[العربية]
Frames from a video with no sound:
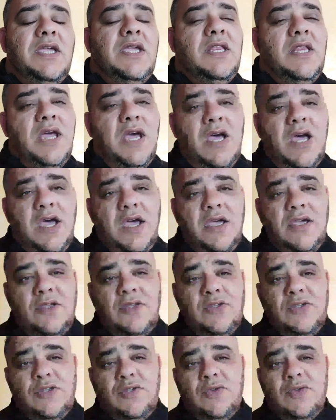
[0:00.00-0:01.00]
إلى
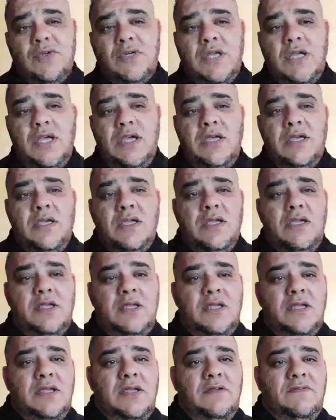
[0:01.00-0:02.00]
آخر السورة
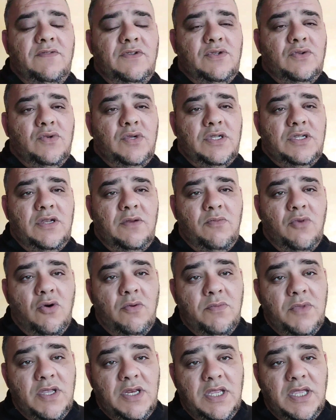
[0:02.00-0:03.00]
في سورة
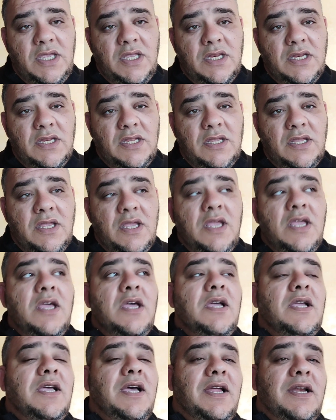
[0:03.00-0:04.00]
المؤمنين
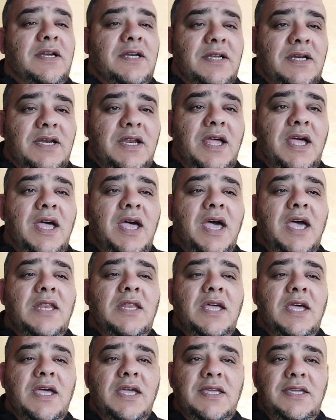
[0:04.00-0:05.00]
كررها
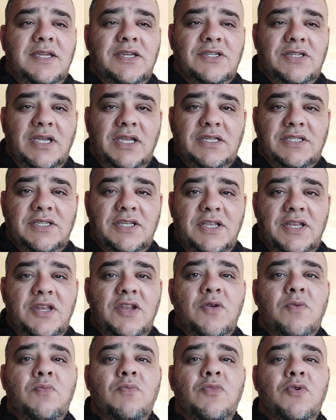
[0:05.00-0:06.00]
على أي شخص
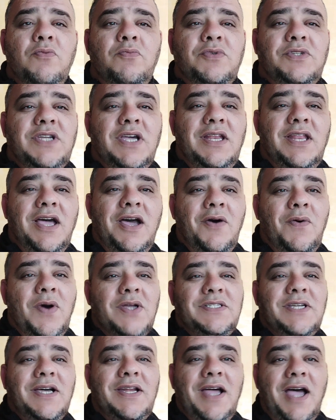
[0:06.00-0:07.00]
مبتلى
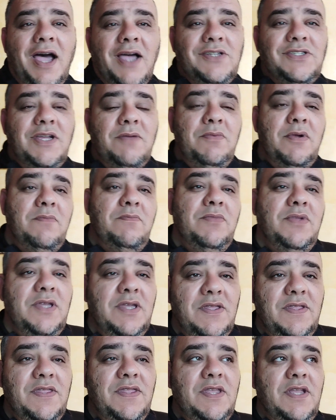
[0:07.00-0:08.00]
وترى عجبا
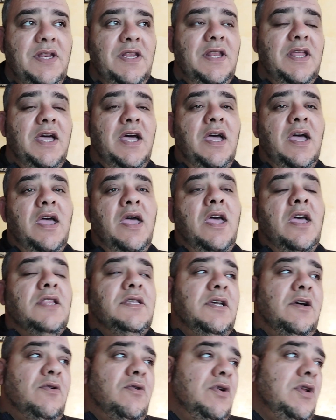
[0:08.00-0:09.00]
بإذن الله
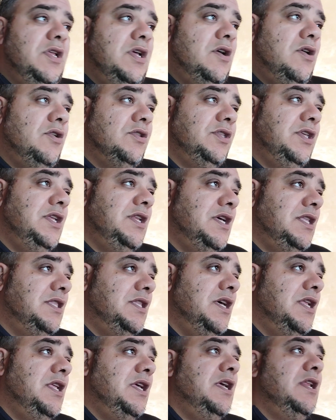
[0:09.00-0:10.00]
تقول لي أعطينا
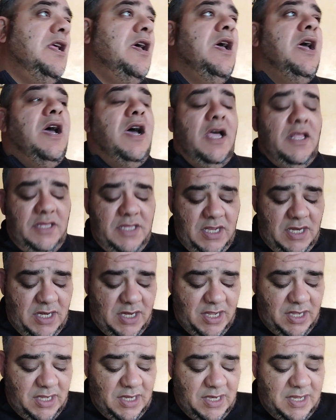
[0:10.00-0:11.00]
الدليل
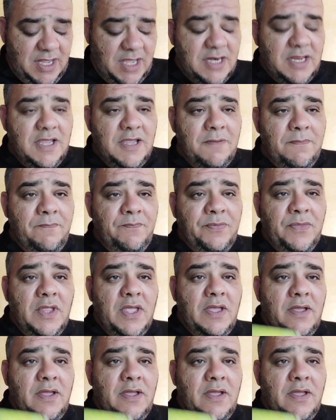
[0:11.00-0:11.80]
الدليل أخي الكريم